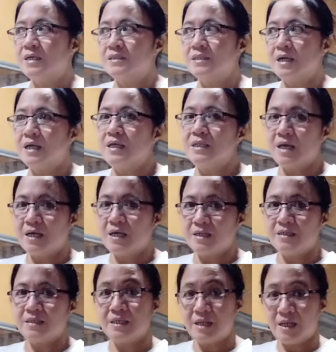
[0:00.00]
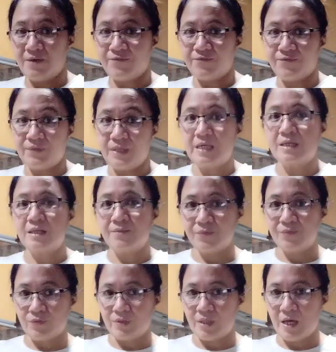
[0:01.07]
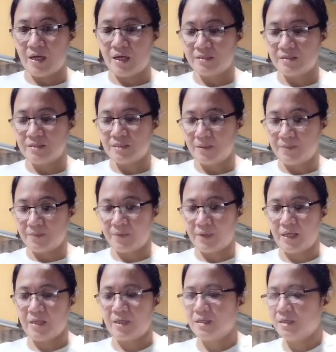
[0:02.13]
na kailangan i-rep, na i-rep ko na. Kasi syempre,